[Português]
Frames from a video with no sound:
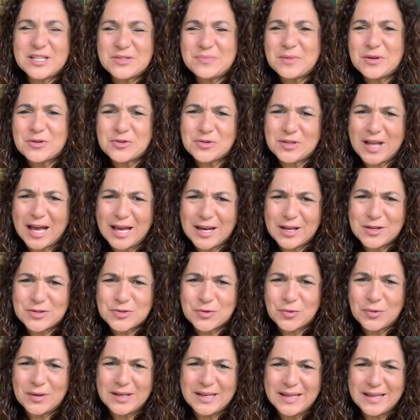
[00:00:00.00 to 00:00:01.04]
me ajudarem a
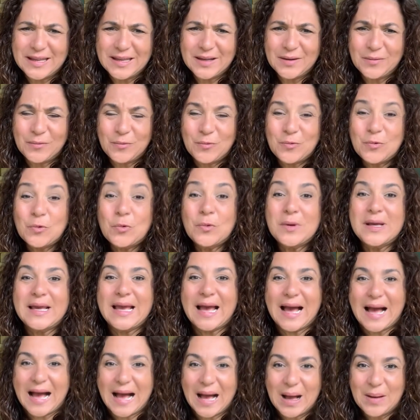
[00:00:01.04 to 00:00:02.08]
escolher um
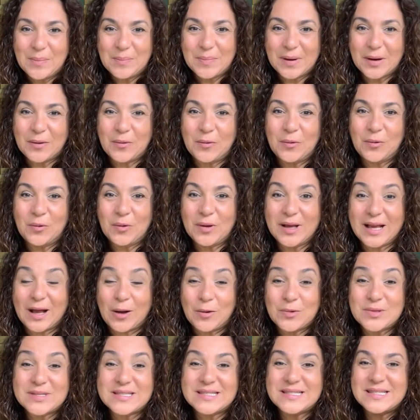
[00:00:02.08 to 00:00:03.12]
lugar para
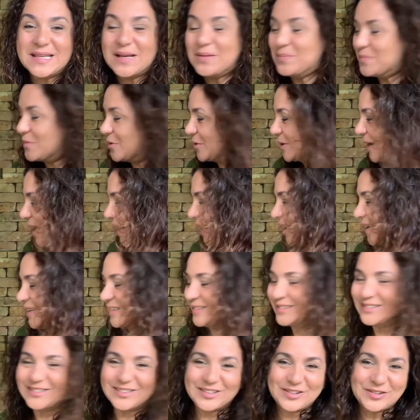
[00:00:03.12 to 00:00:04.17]
colocar o samburá
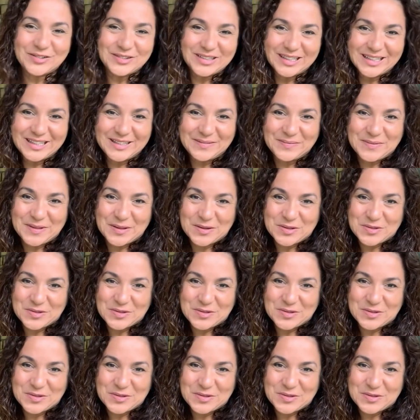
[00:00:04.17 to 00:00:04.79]
que o Dani me deu de